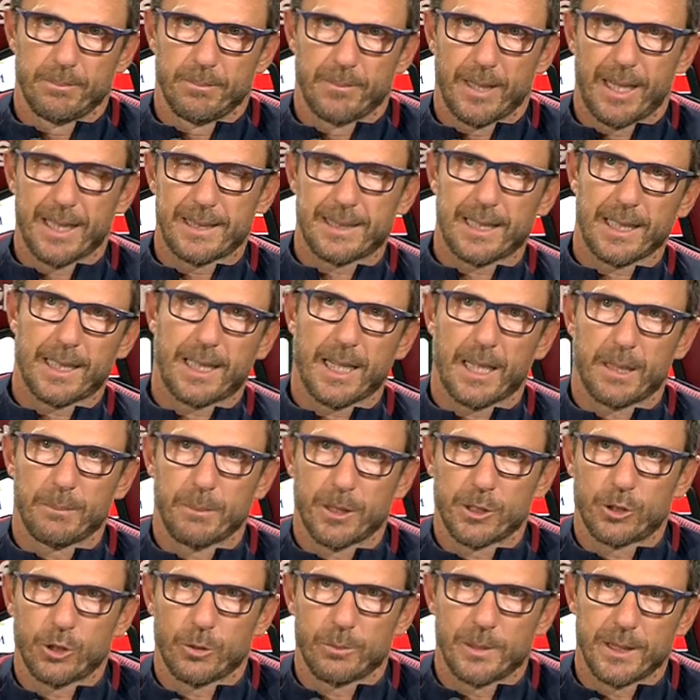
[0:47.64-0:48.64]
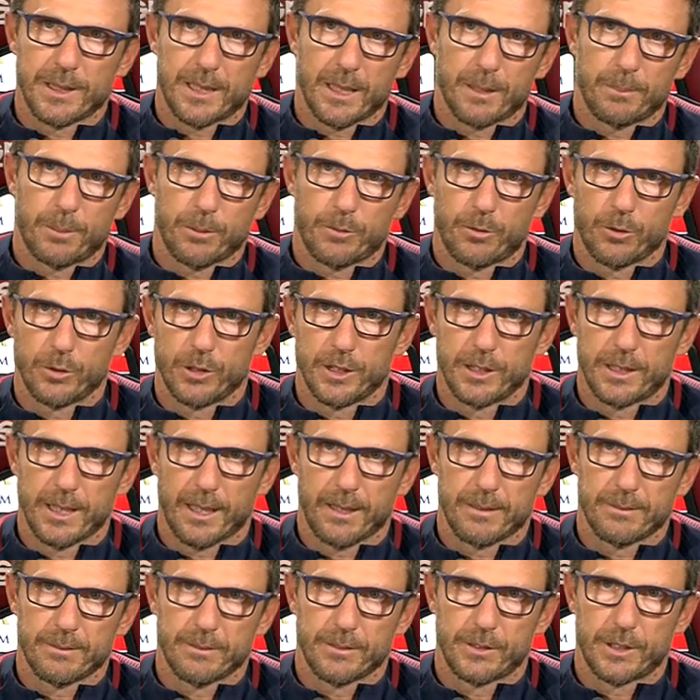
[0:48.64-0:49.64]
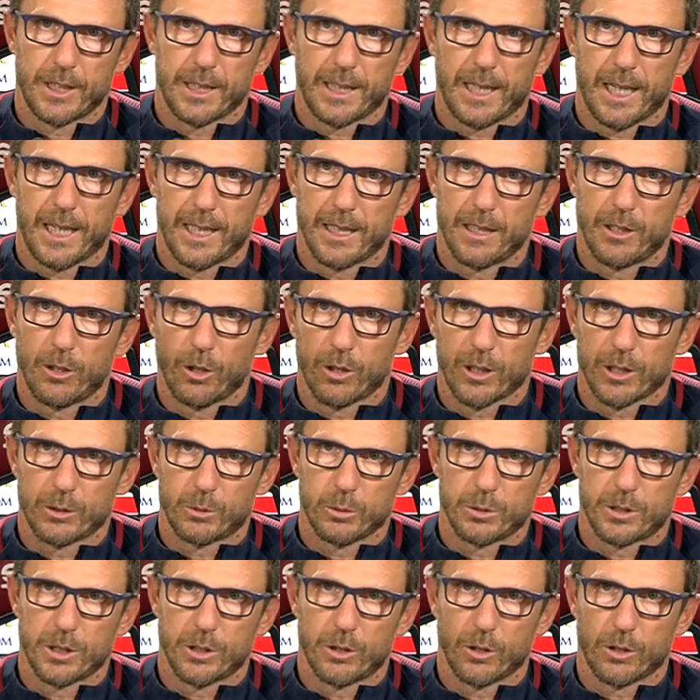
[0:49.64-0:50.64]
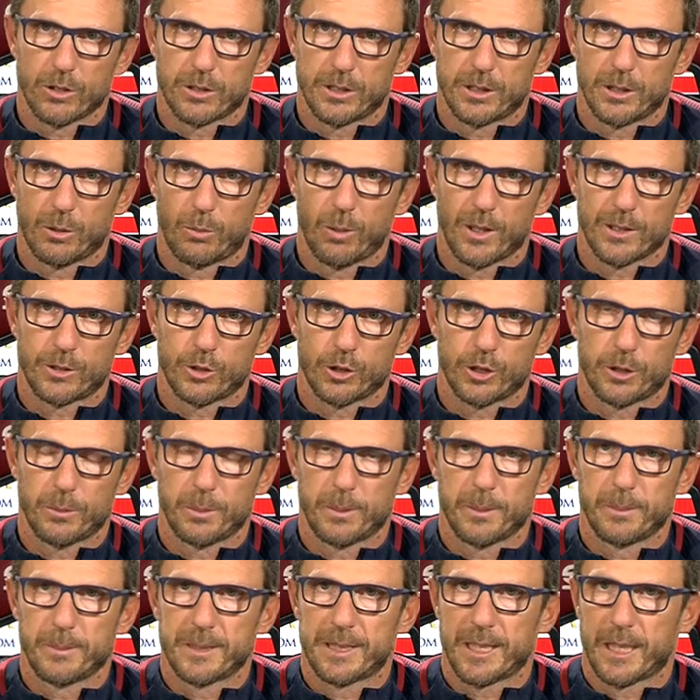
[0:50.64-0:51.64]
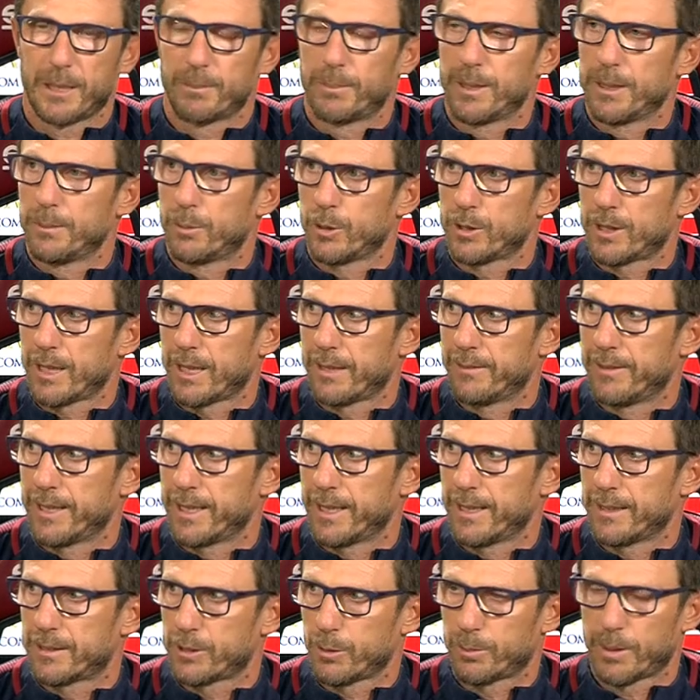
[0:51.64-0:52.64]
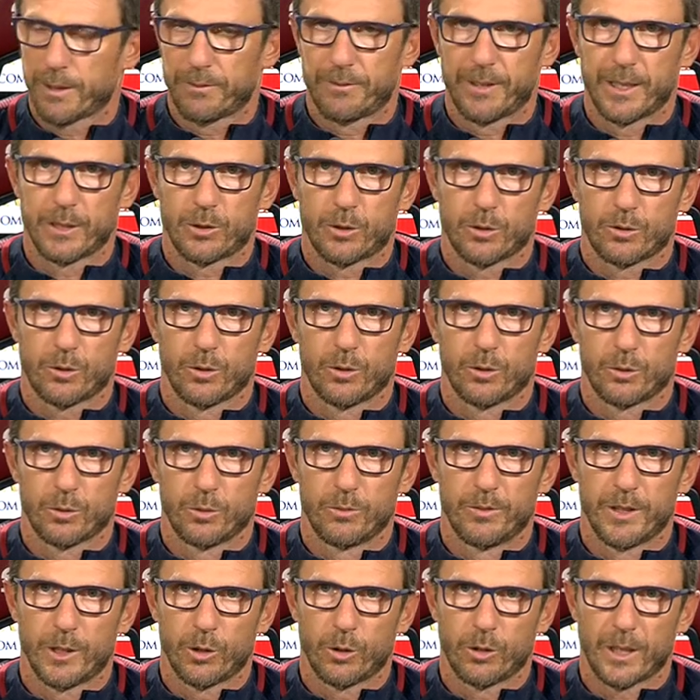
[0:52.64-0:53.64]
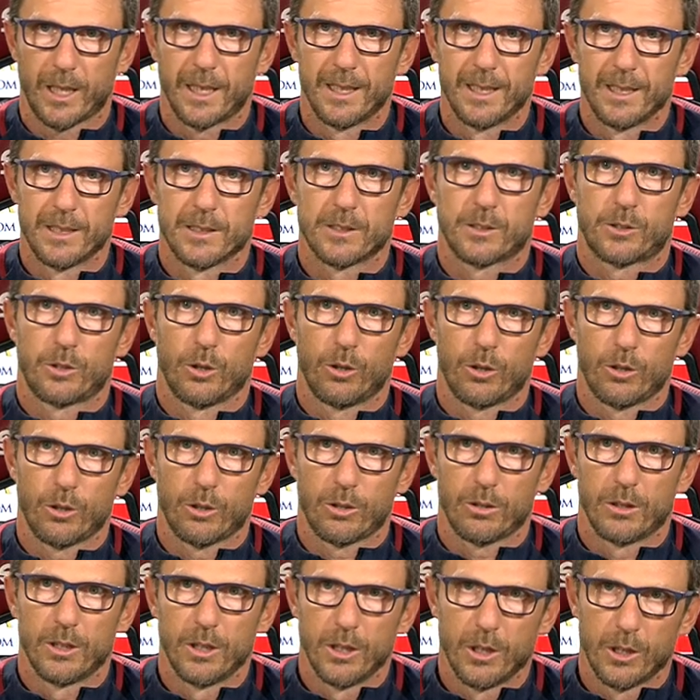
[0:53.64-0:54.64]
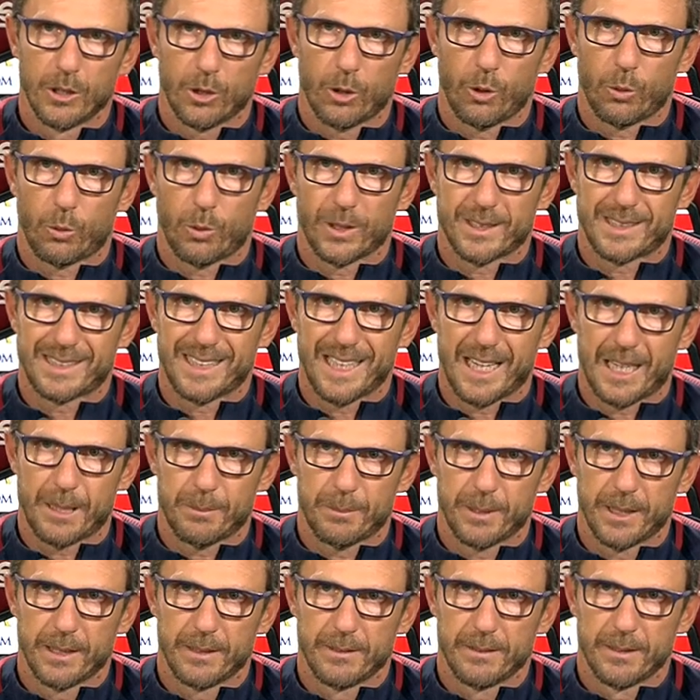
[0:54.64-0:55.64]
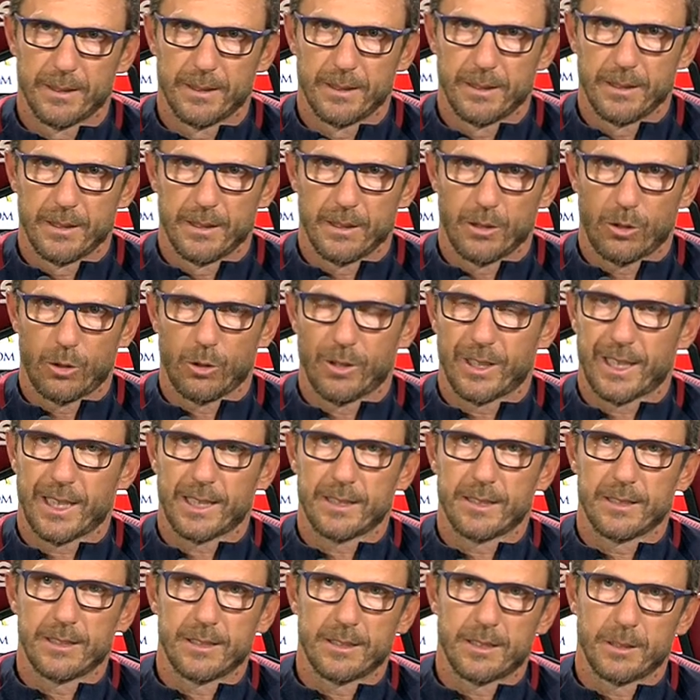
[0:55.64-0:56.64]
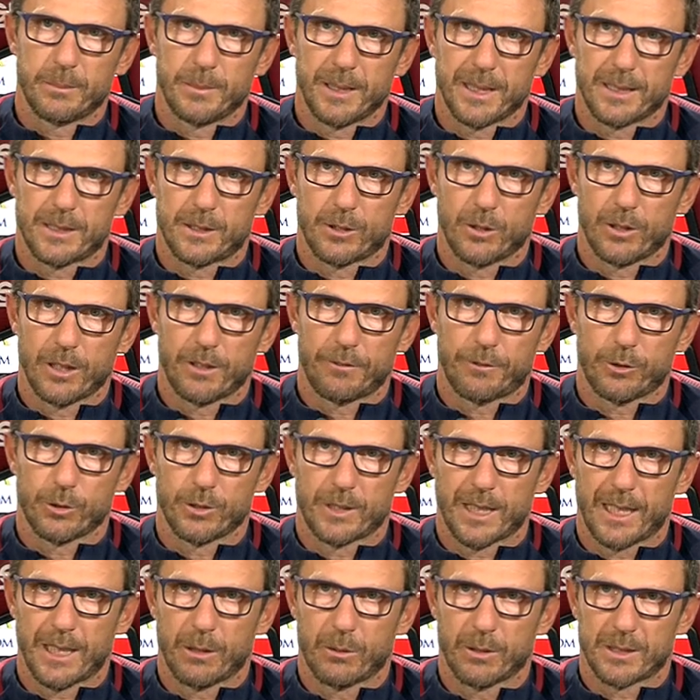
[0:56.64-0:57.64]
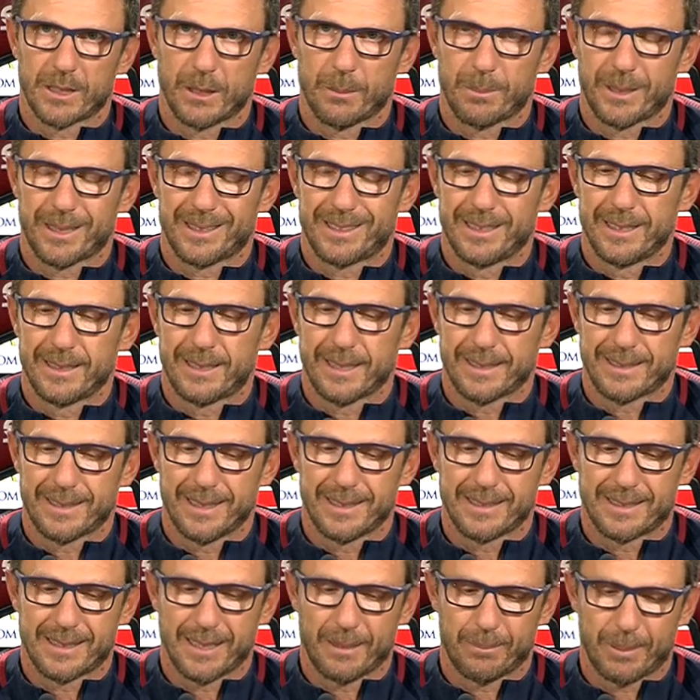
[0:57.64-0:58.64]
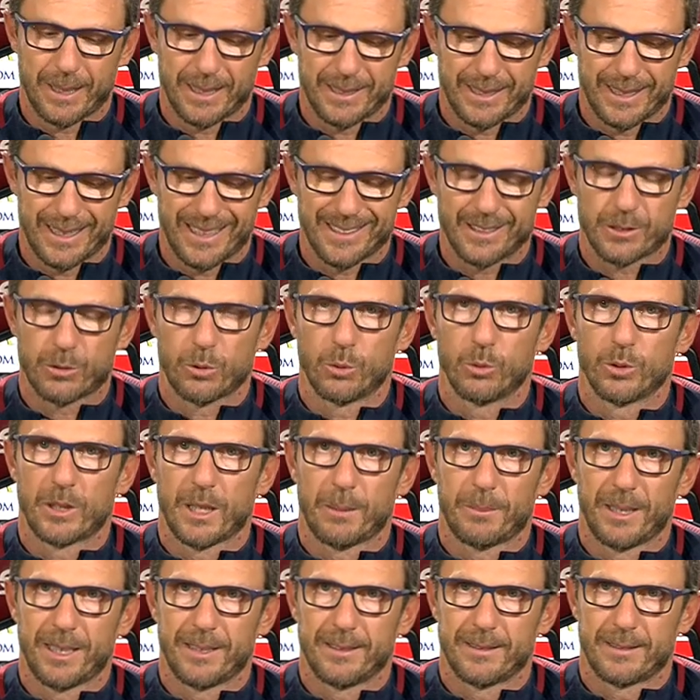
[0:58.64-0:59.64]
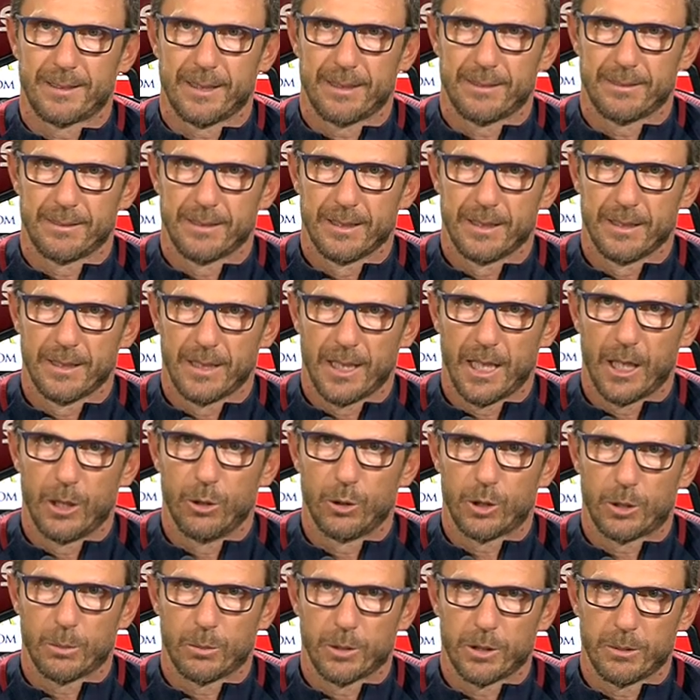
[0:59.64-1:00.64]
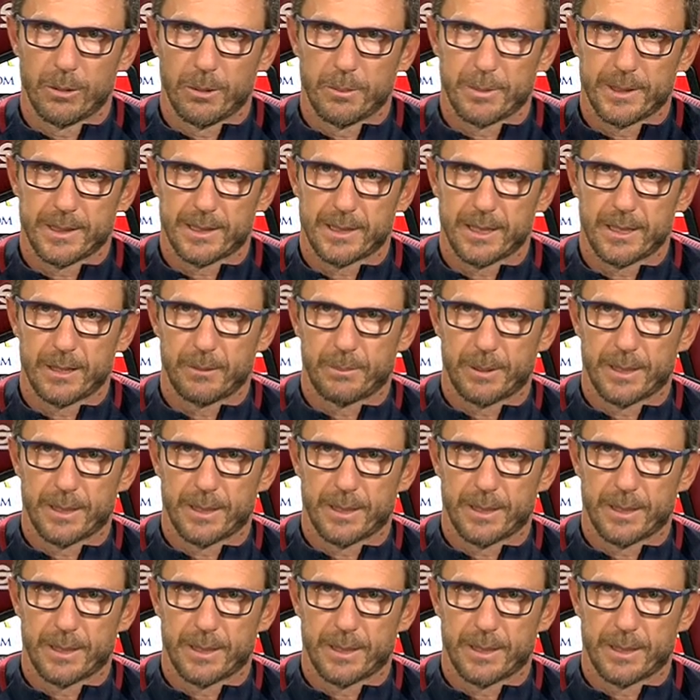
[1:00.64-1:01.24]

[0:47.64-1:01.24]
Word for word: attaccare maggiormente la profondità, cercare il gol a tutti i costi. Questo ci permetterebbe di poter avere il sopravvento solo sul Verona, solo con queste armi, con grande determinazione affrontare questa partita senza prenderla assolutamente l'ultimo dei miei pensieri è